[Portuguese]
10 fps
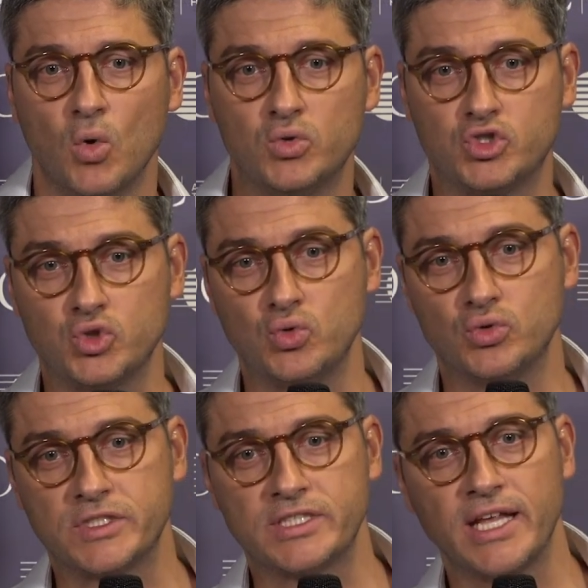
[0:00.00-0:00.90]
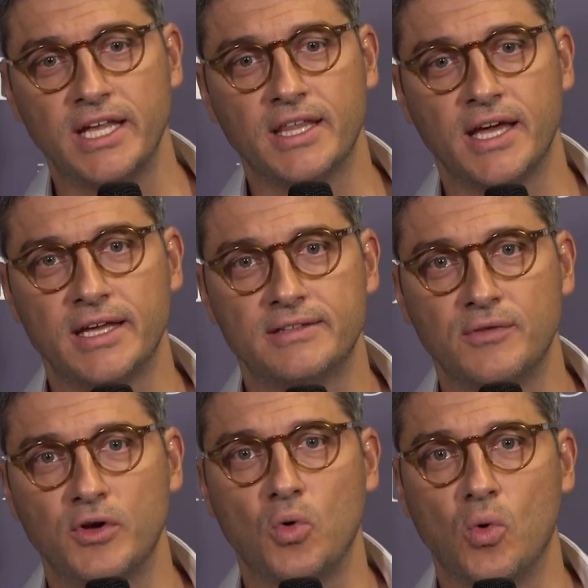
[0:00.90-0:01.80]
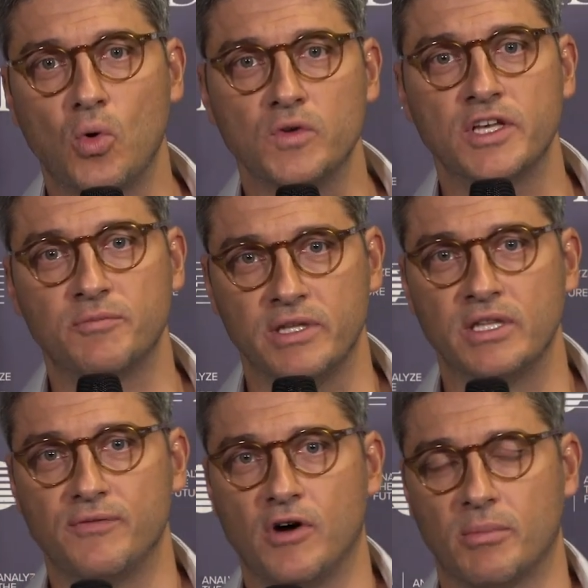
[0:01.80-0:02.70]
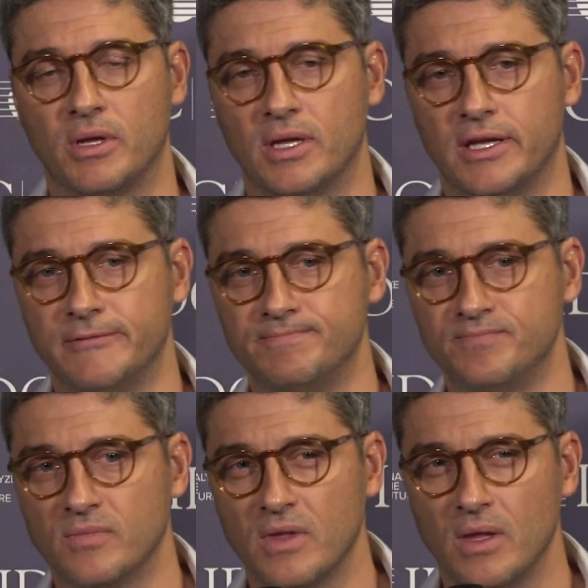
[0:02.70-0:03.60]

o, o terceira ideia tem a ver com o conceito de plataforma, um,